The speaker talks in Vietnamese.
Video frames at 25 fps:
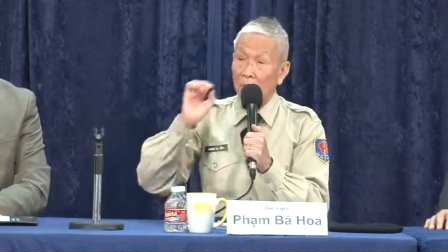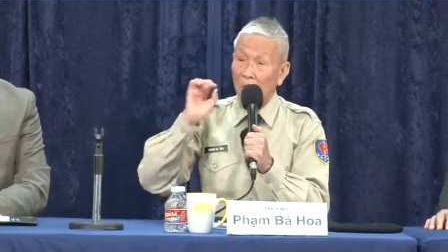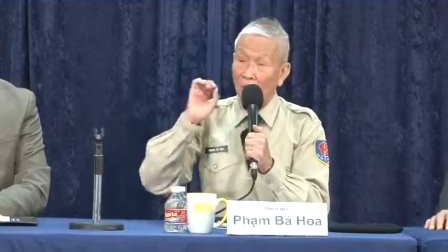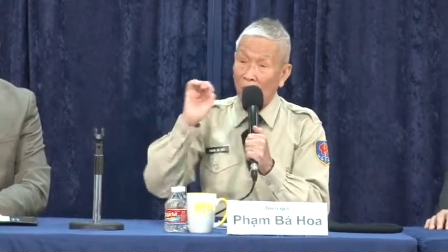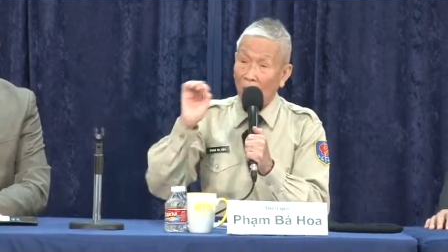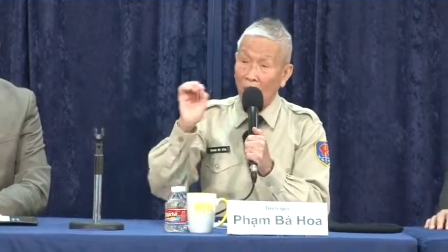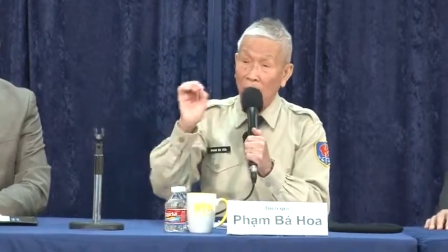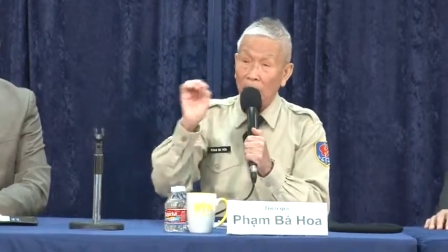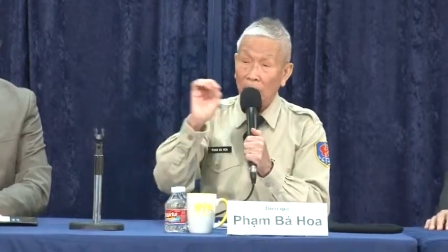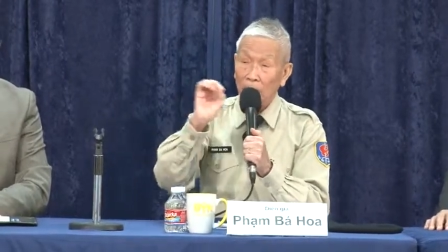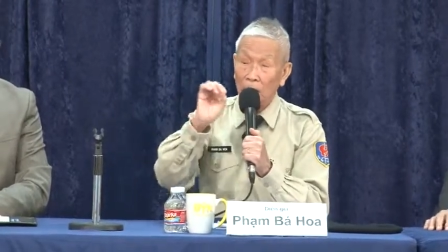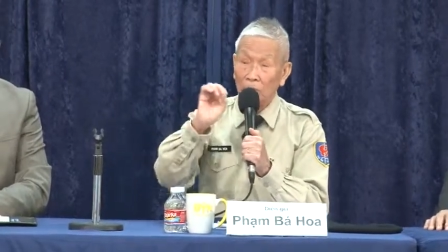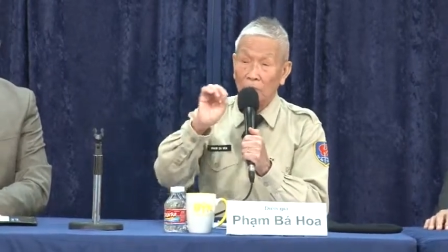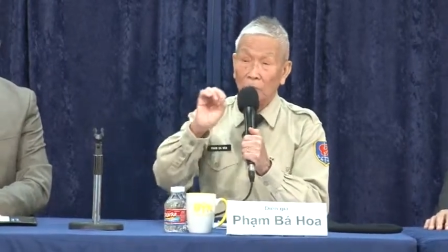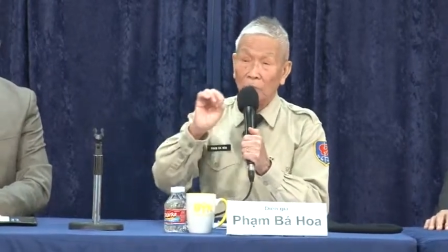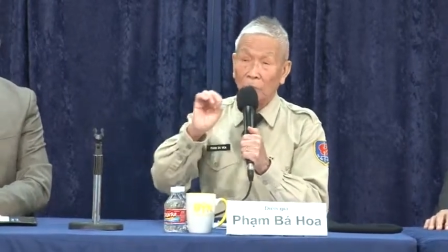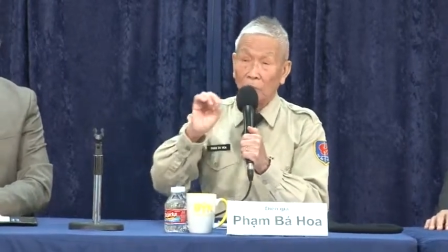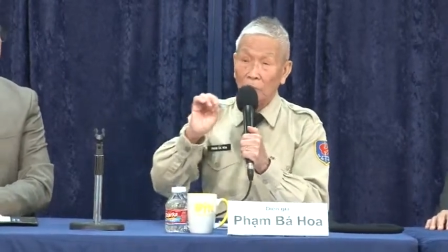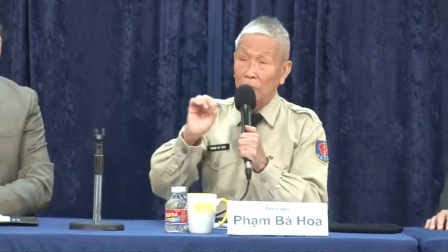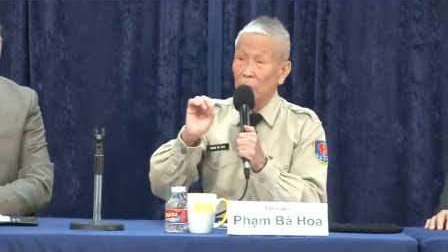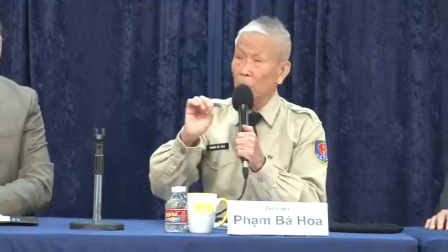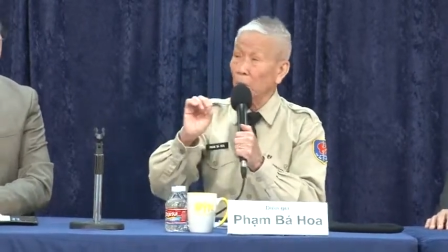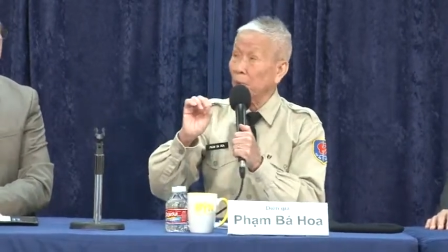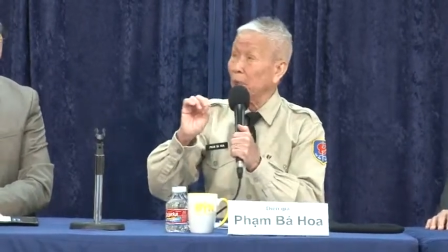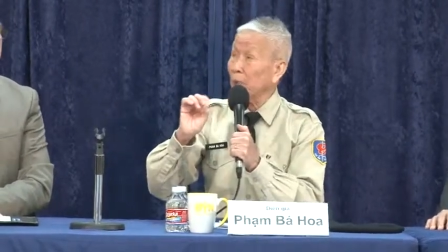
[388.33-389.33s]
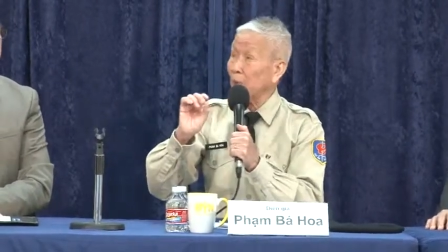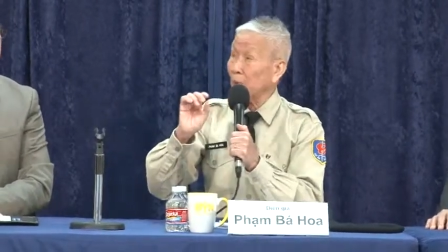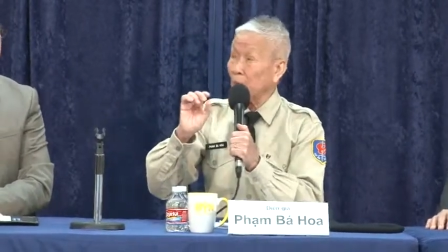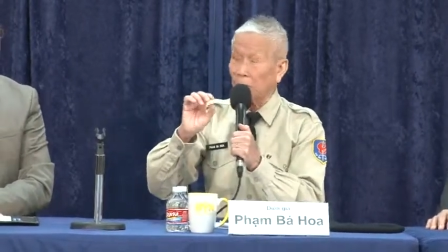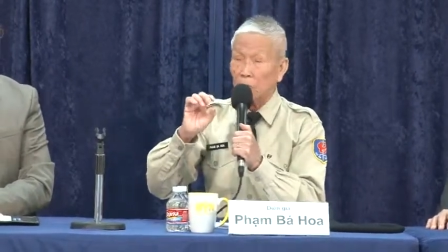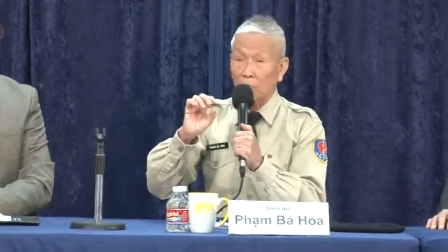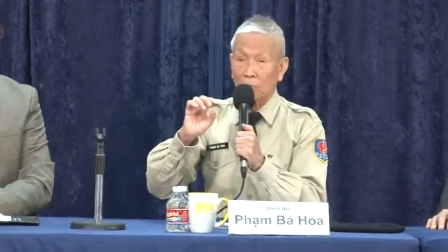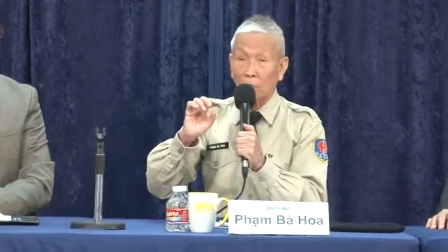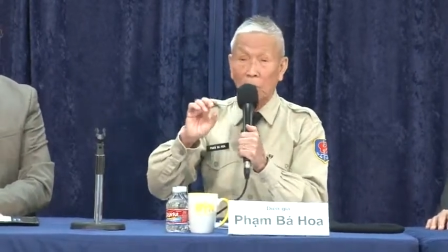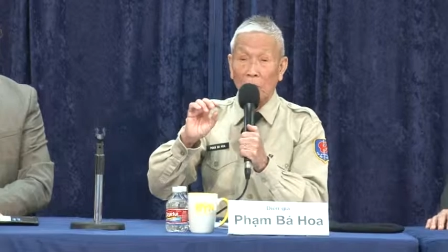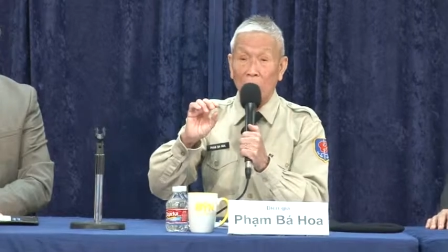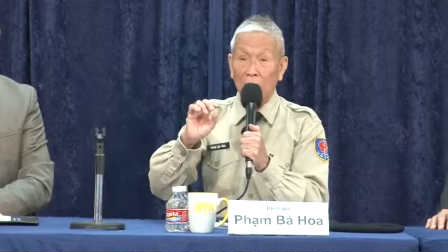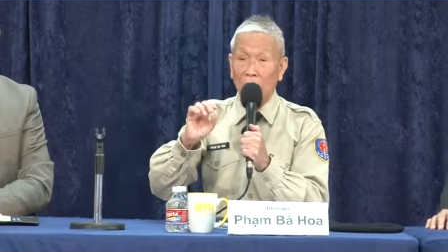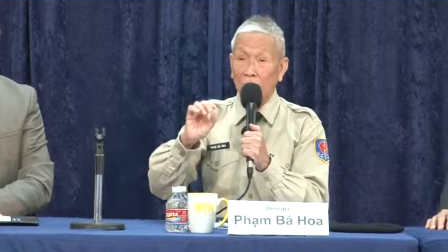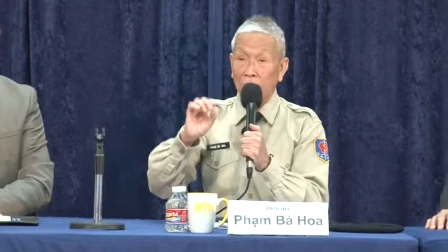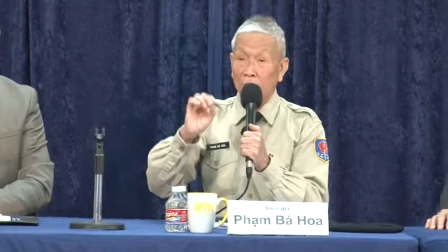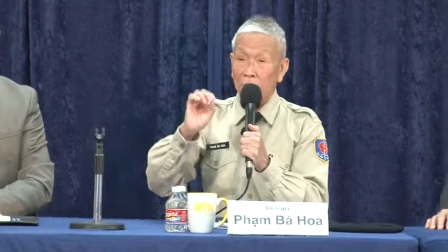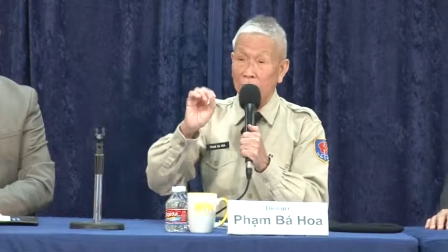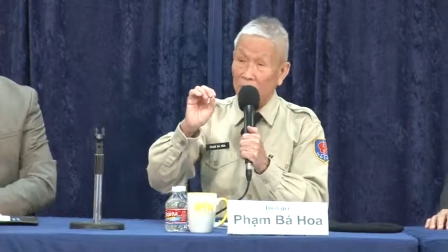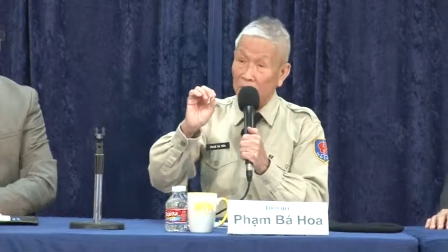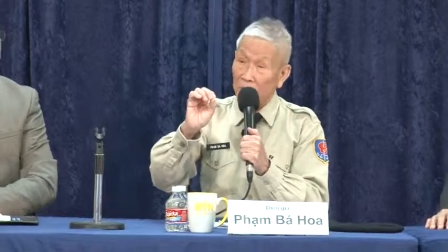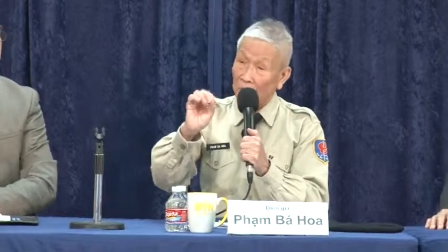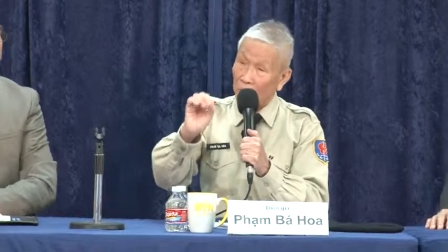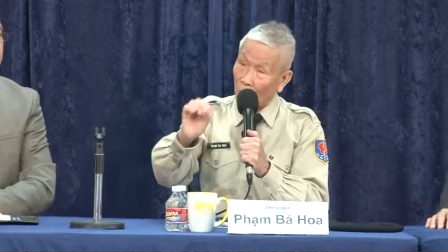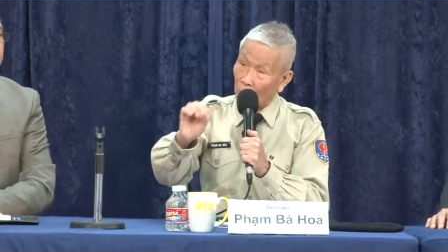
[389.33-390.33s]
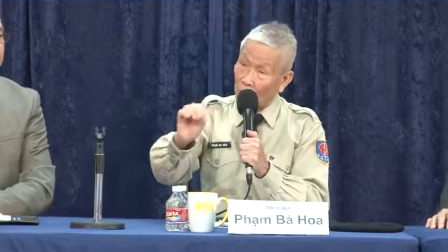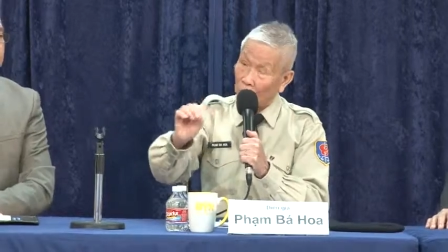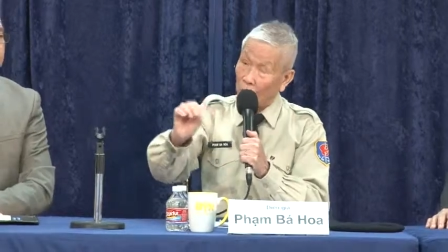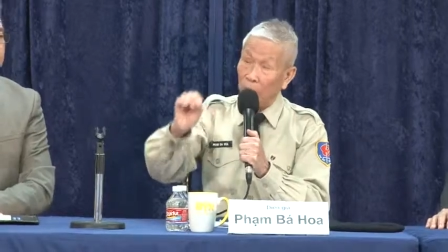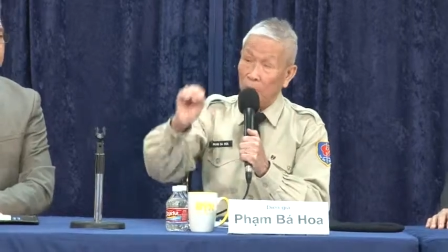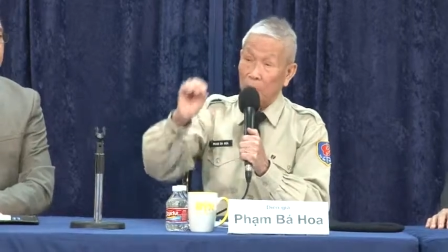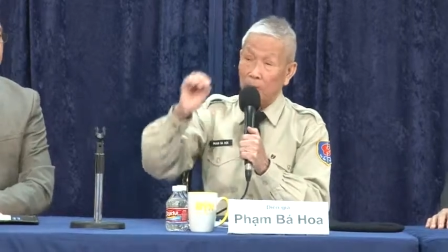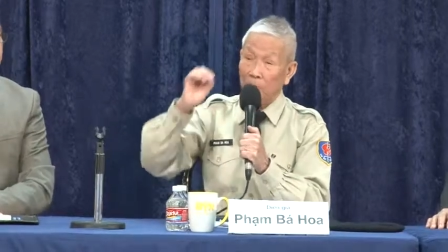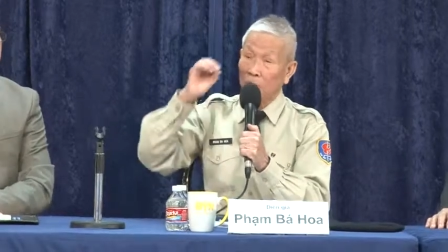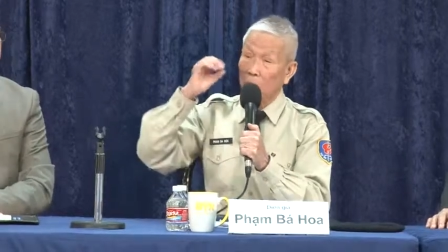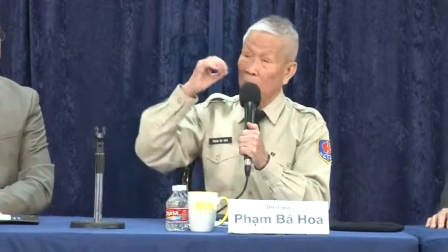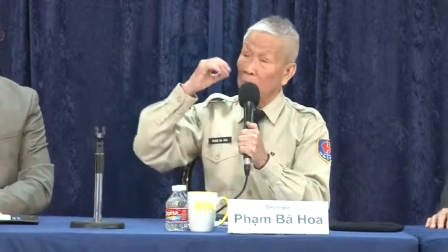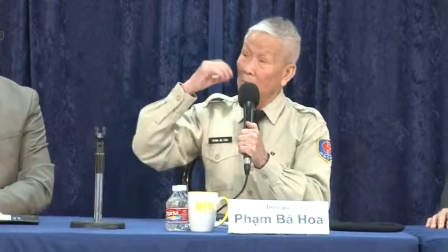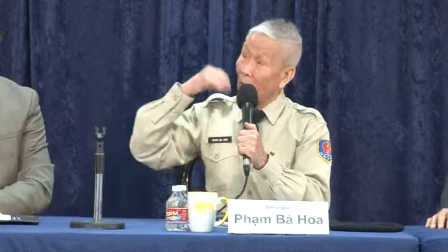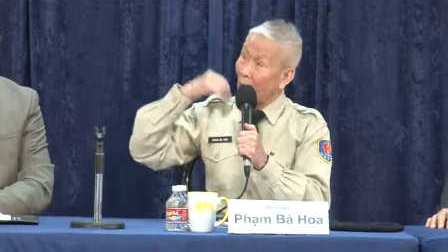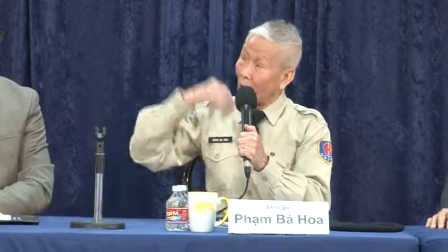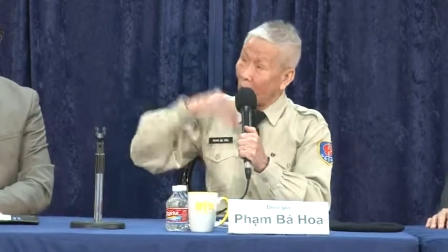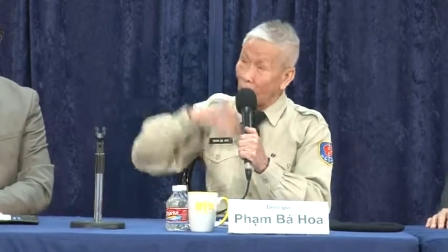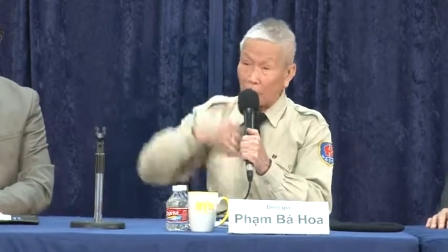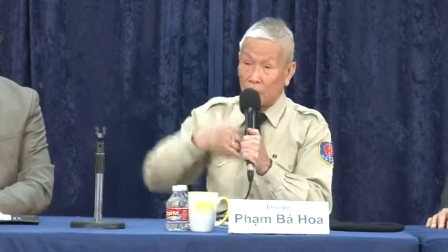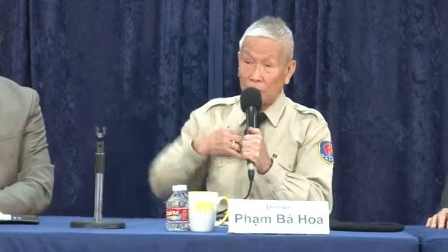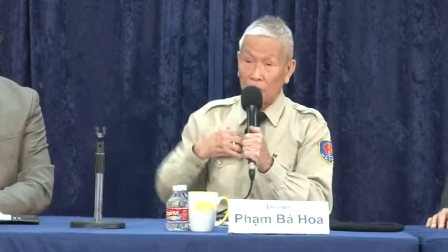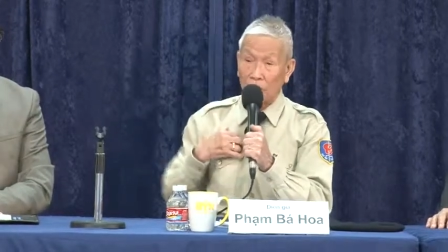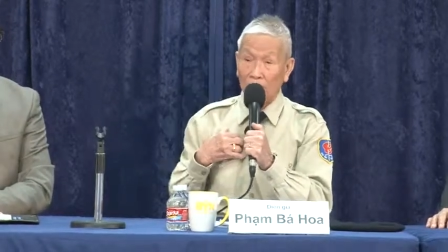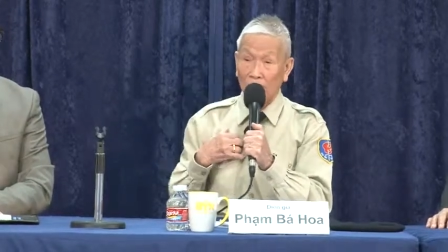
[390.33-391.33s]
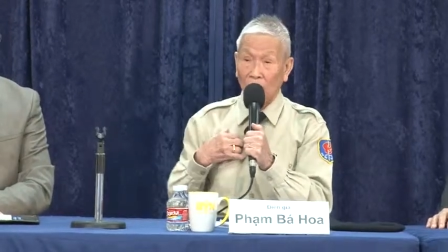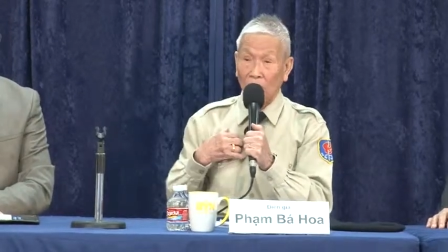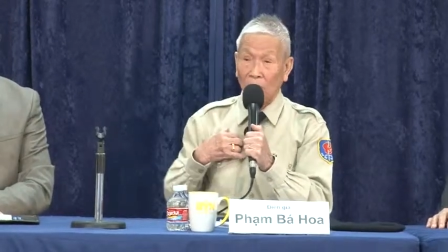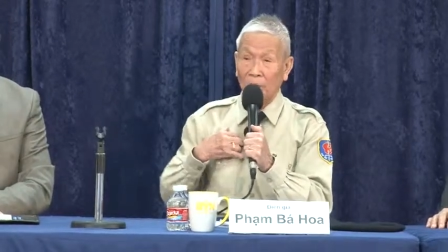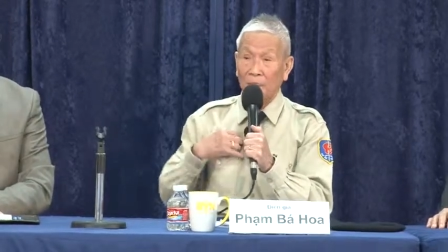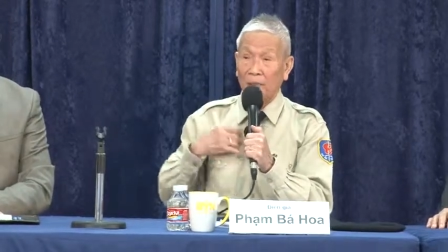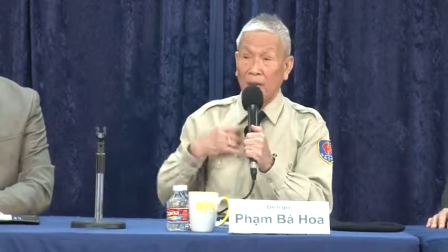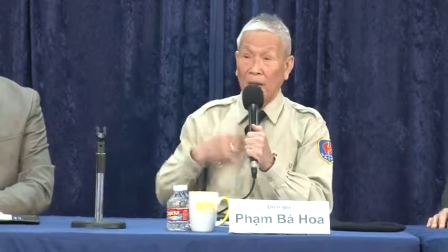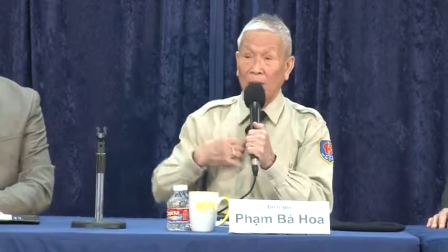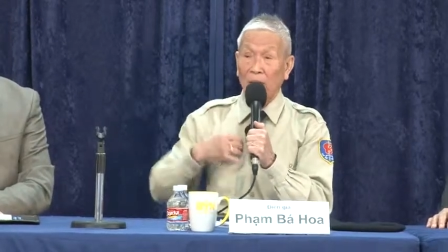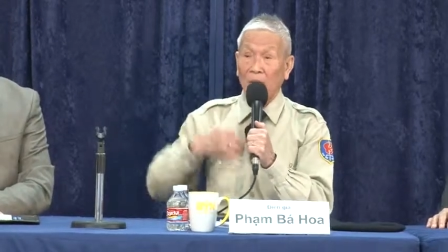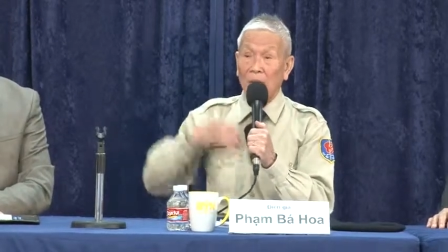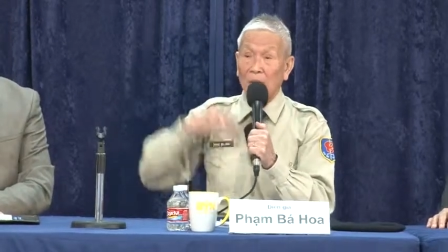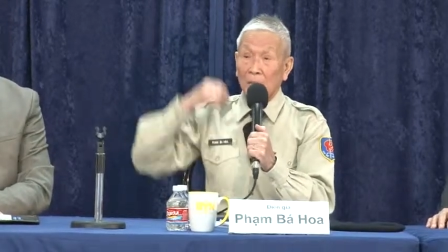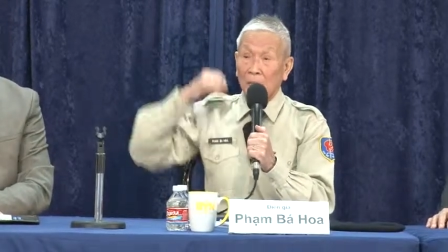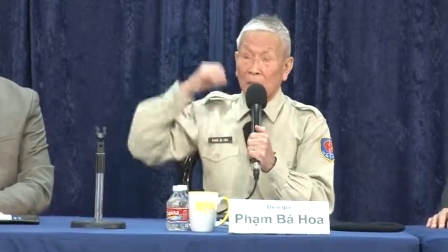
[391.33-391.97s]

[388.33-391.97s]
báo về cho bộ chỉ huy hành quân không chiến bộ chỉ huy chiến báo lại cho tôi rằng